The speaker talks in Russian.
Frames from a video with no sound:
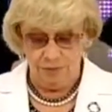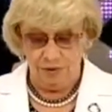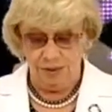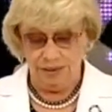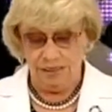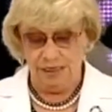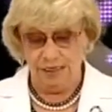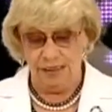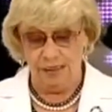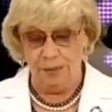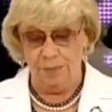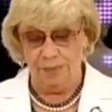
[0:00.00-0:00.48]

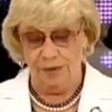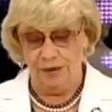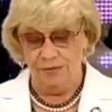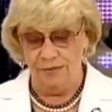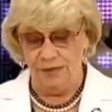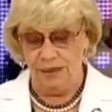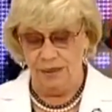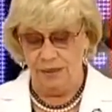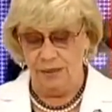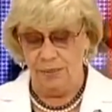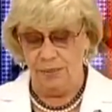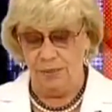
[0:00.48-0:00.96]
среди
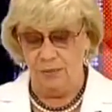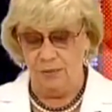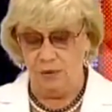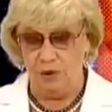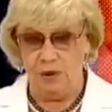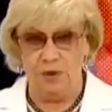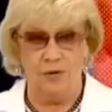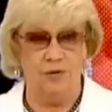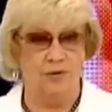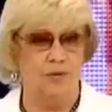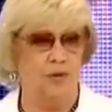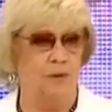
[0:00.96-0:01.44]
правителей
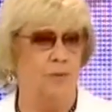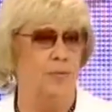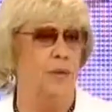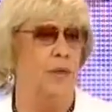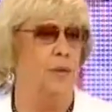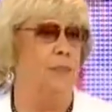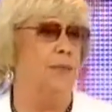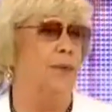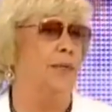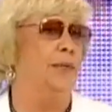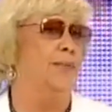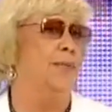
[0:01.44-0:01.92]
прошлого эта
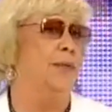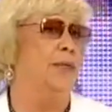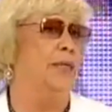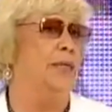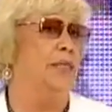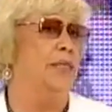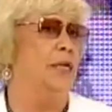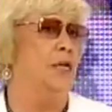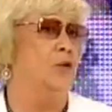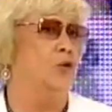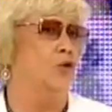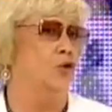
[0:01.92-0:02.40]
борьба была
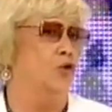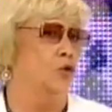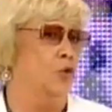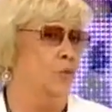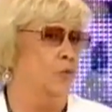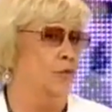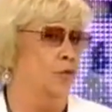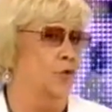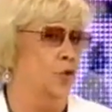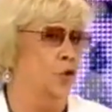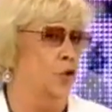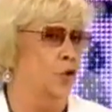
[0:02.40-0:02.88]
за то, чтобы
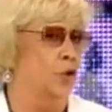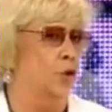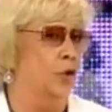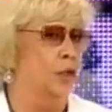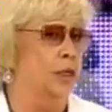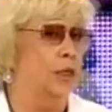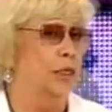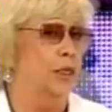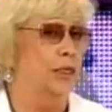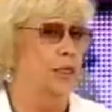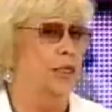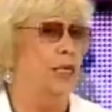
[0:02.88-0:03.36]
вот ее
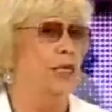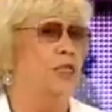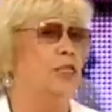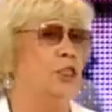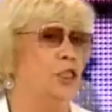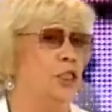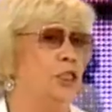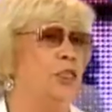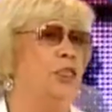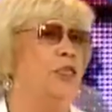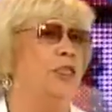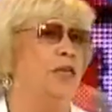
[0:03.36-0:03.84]

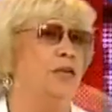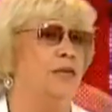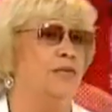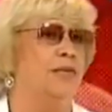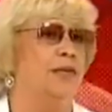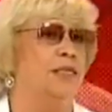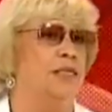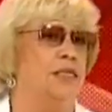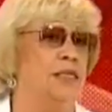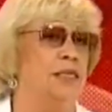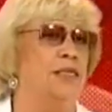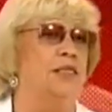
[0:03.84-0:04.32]
найти и
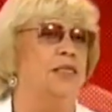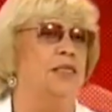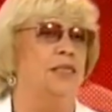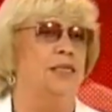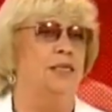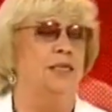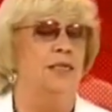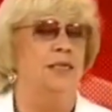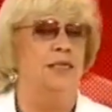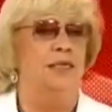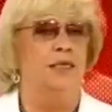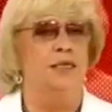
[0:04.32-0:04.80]
захватить.
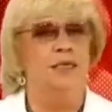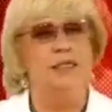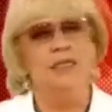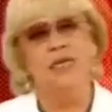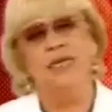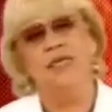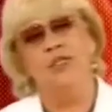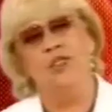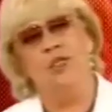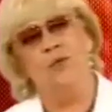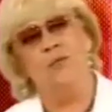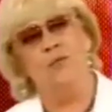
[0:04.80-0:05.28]

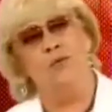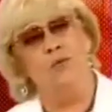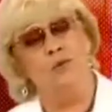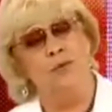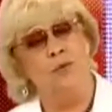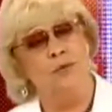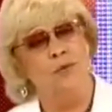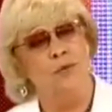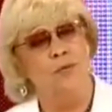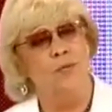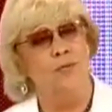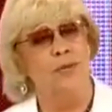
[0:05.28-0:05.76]
Нашему
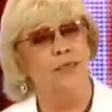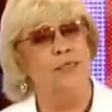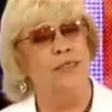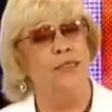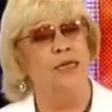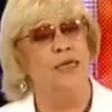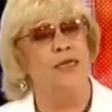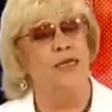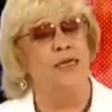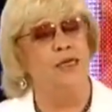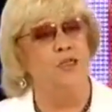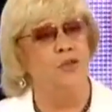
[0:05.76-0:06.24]

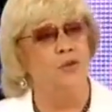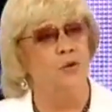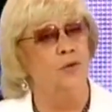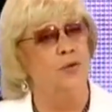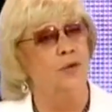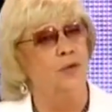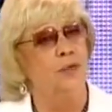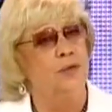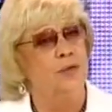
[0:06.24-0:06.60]
персонажу,